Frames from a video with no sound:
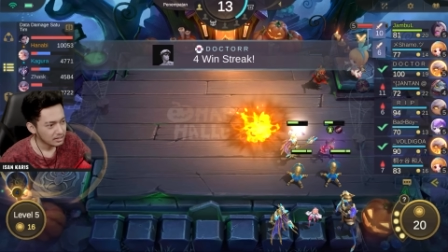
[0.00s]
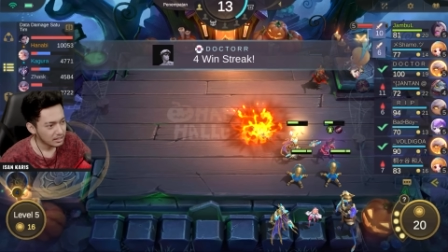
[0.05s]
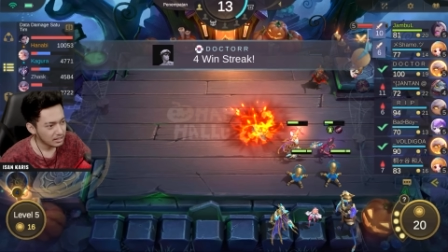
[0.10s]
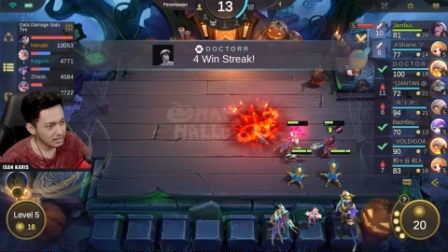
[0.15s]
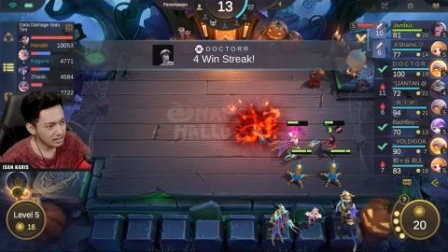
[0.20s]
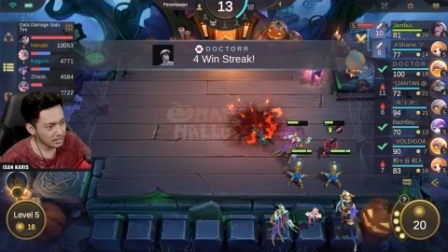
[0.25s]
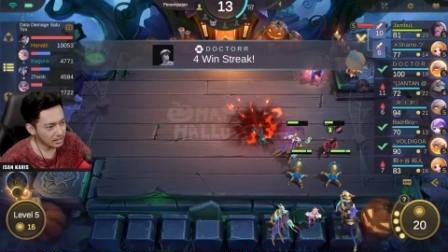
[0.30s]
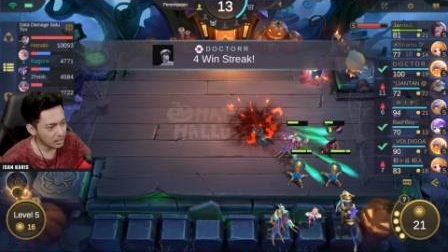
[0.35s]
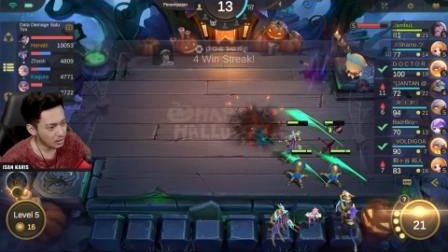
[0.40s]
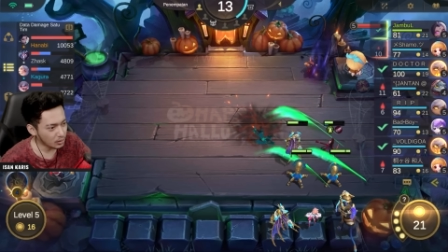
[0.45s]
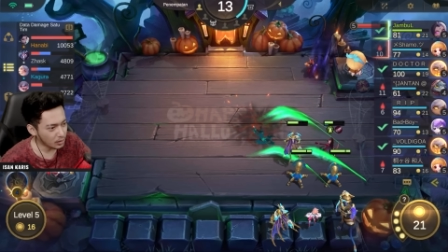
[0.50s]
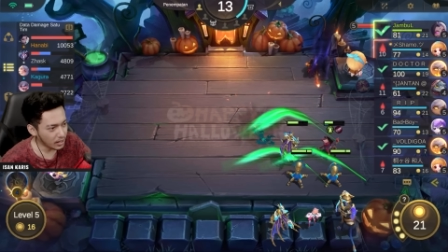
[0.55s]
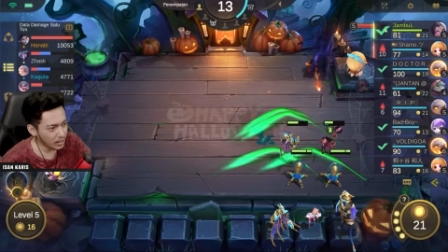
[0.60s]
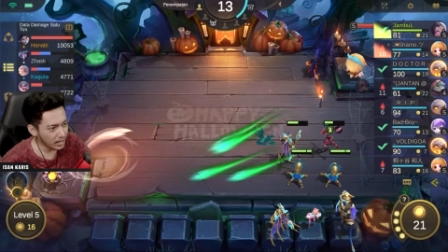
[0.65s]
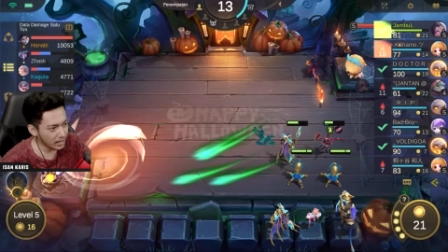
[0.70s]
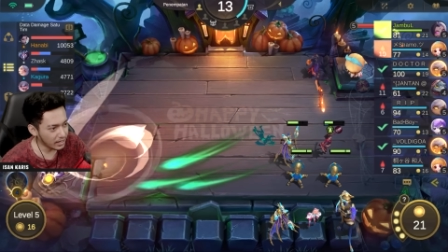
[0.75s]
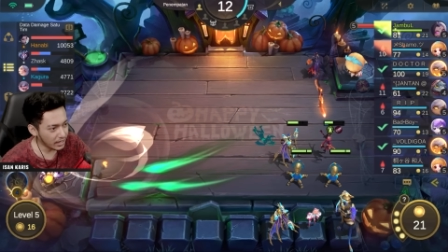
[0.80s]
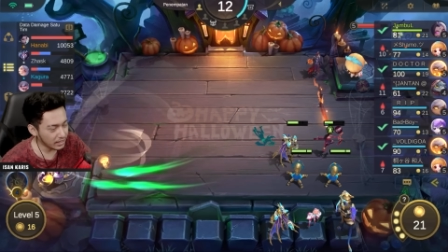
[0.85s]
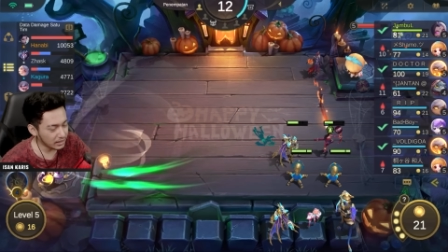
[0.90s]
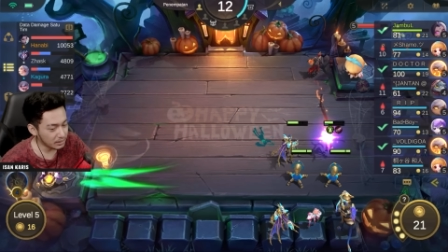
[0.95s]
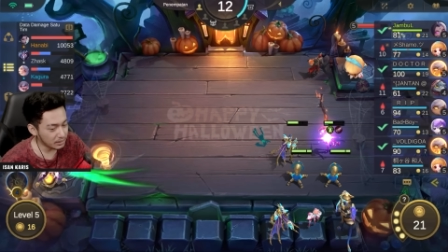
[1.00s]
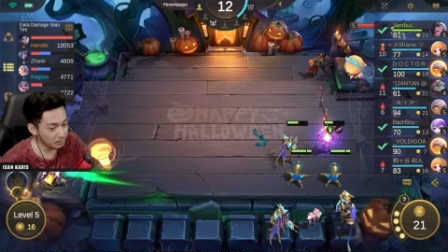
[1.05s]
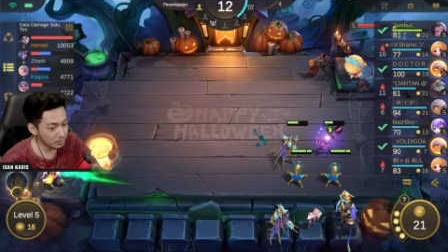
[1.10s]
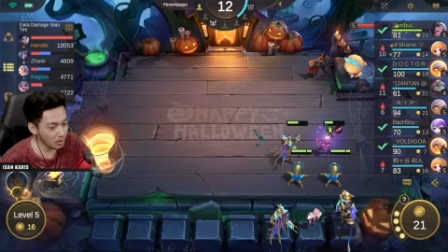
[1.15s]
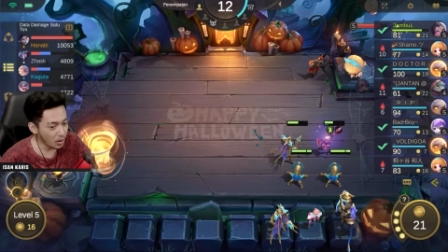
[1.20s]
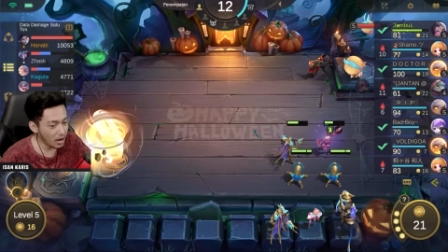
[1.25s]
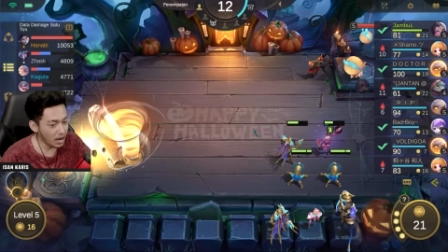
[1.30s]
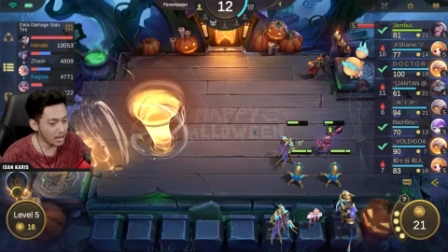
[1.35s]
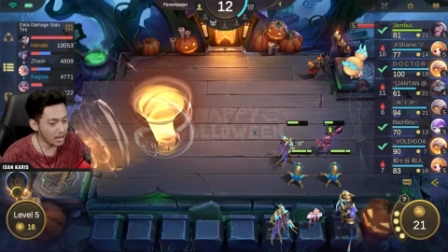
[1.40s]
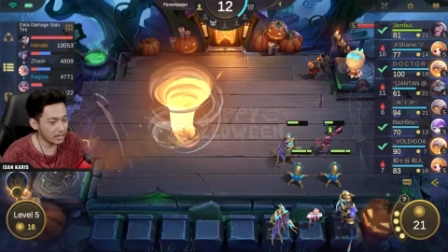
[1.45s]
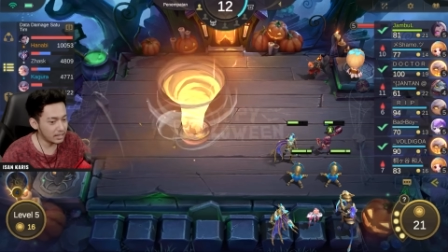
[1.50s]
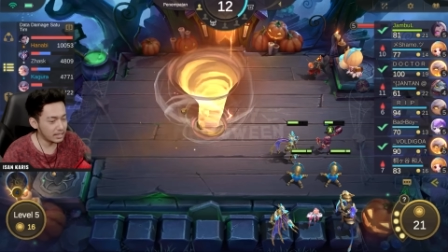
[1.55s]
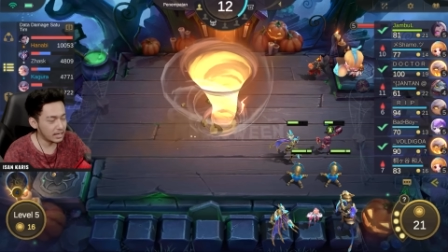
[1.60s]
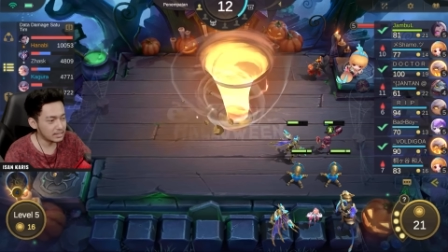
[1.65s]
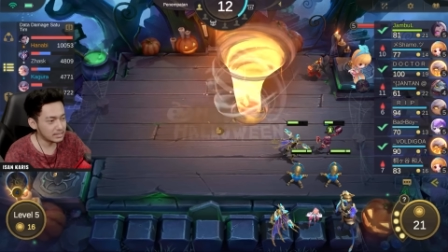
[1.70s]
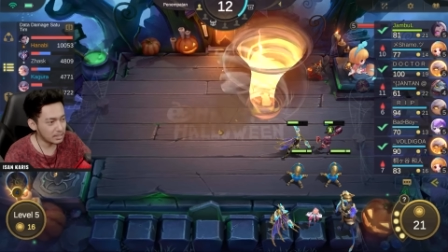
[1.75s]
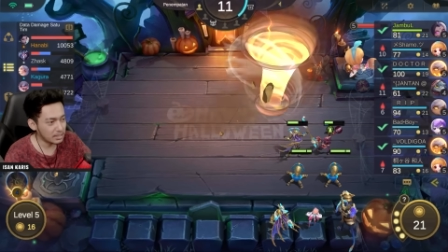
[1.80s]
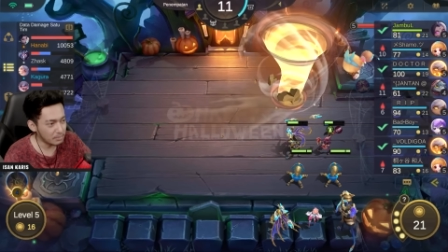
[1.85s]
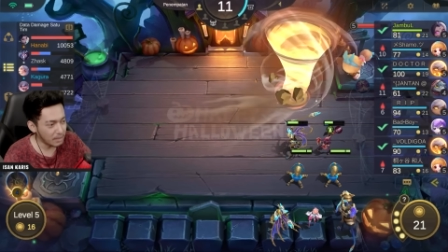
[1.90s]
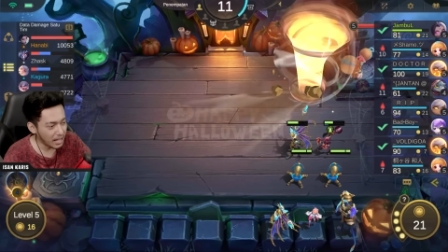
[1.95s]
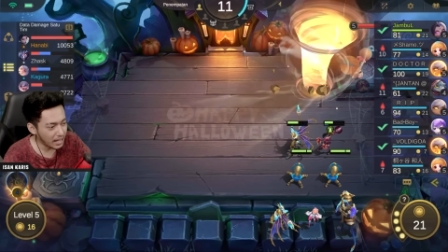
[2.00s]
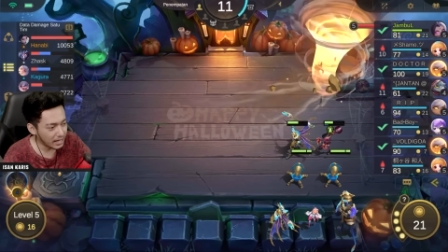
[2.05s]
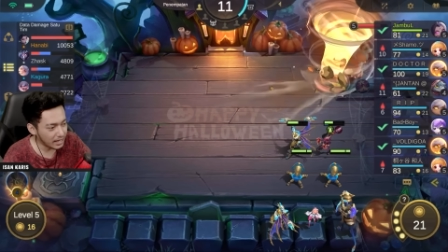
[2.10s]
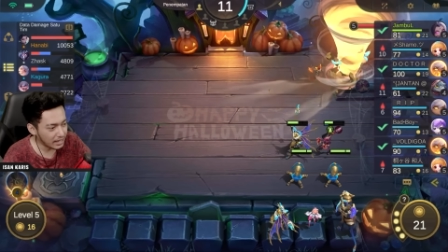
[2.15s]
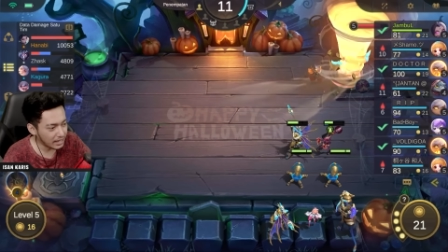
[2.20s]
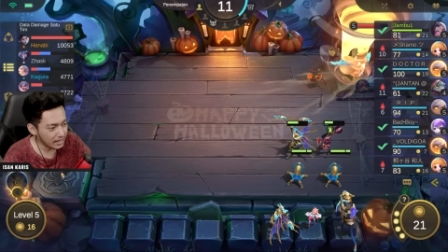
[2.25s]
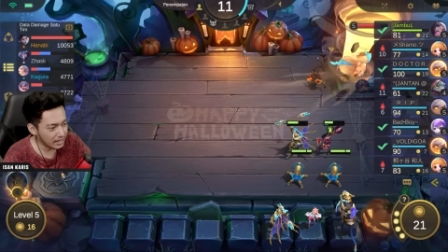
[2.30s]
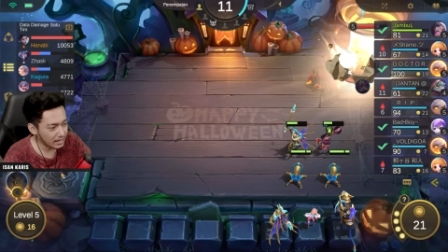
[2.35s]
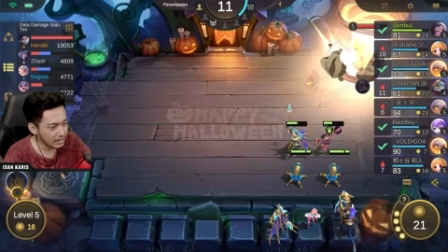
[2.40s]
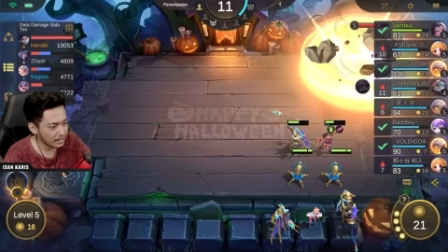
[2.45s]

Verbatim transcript: Kita kekurangan item doang nih ya sabar